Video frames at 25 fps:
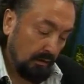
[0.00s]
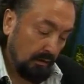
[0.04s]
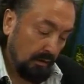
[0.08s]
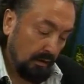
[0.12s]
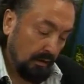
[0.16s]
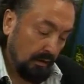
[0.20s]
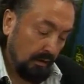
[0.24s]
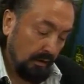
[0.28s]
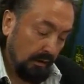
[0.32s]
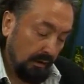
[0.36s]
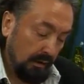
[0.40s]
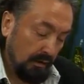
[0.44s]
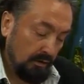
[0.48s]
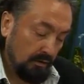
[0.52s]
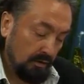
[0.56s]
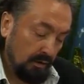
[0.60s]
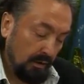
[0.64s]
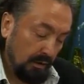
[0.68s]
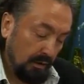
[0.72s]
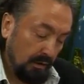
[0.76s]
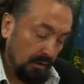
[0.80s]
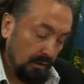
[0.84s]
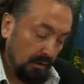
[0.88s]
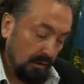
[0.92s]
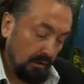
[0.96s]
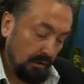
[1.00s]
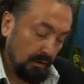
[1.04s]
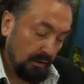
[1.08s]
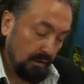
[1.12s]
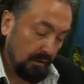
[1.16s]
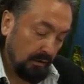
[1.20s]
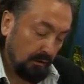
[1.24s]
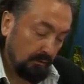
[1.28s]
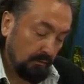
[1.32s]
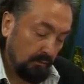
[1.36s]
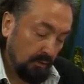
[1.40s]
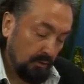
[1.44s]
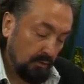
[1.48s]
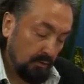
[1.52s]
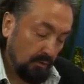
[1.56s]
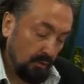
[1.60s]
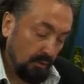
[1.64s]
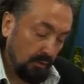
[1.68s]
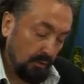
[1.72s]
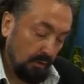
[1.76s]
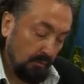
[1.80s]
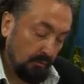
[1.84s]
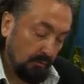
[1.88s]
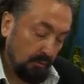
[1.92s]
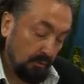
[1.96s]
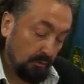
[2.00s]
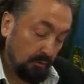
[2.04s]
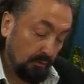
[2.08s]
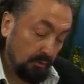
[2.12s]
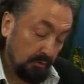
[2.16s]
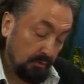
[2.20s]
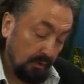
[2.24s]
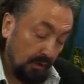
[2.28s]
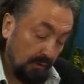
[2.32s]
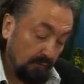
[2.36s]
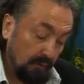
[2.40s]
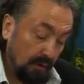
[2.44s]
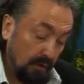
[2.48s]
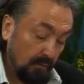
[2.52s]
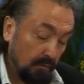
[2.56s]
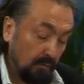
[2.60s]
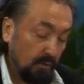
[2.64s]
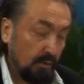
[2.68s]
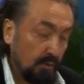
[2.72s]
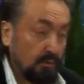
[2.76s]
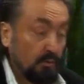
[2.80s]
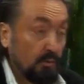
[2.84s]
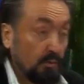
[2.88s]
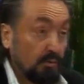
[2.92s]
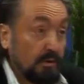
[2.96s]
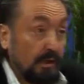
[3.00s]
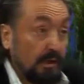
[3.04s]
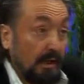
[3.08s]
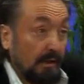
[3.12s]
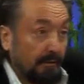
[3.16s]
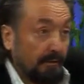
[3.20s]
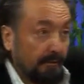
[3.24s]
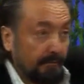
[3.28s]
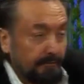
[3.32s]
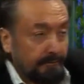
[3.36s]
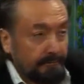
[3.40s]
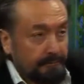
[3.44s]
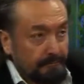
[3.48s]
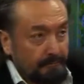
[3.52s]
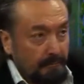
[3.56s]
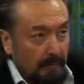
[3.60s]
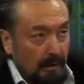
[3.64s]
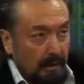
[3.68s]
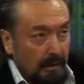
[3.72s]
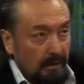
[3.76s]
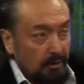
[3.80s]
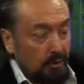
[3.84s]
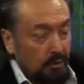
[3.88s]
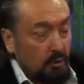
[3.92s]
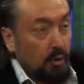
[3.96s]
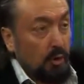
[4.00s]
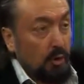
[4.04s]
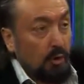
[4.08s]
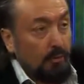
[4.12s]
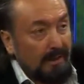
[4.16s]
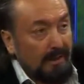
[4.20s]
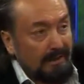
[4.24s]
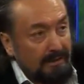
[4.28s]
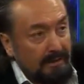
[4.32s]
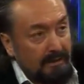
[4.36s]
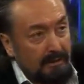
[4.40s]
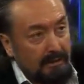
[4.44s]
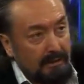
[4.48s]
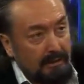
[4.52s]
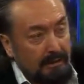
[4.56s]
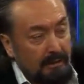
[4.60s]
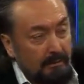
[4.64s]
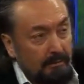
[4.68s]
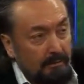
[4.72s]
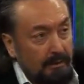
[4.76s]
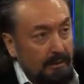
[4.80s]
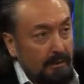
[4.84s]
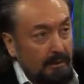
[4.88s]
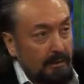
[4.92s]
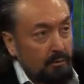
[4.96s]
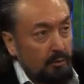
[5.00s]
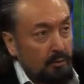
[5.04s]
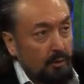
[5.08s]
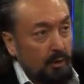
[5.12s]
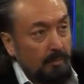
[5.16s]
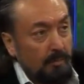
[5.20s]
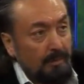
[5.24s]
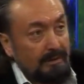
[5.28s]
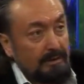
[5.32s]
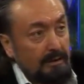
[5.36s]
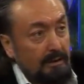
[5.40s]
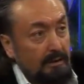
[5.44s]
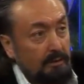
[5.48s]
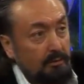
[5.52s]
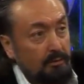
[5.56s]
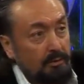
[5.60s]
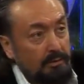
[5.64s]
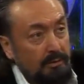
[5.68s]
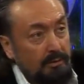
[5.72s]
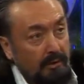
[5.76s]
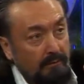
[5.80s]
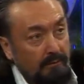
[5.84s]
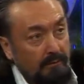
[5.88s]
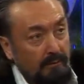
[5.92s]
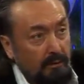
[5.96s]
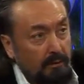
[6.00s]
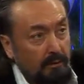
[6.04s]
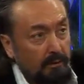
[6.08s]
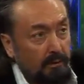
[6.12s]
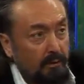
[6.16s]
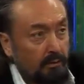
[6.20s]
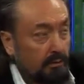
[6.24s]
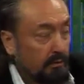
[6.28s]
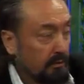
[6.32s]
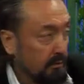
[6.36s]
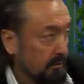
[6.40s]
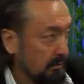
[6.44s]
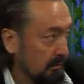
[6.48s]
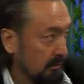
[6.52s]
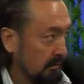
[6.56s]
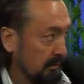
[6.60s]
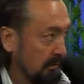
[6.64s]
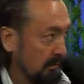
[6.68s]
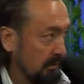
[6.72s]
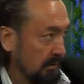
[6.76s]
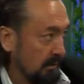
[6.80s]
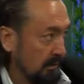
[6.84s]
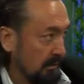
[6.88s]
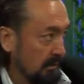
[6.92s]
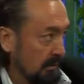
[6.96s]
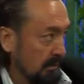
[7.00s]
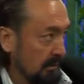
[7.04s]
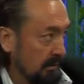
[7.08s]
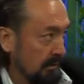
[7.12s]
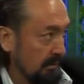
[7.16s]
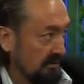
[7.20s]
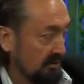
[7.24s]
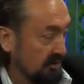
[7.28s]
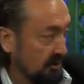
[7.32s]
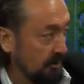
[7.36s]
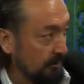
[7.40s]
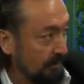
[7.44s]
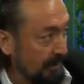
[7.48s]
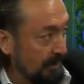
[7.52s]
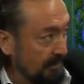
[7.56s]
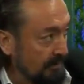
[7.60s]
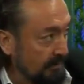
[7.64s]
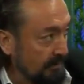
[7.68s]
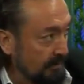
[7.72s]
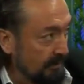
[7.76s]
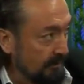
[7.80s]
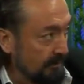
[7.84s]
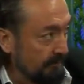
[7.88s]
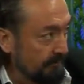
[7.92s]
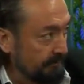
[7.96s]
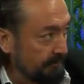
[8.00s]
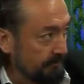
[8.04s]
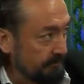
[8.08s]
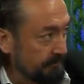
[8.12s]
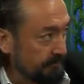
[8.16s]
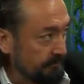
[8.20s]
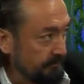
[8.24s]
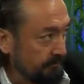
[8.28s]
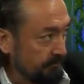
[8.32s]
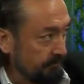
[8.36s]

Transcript: Allah her şeyi yaratmış, ona bir düzen vermiş. Düzen geometri ilmine, geometrik düzen veriliyor. Simetri.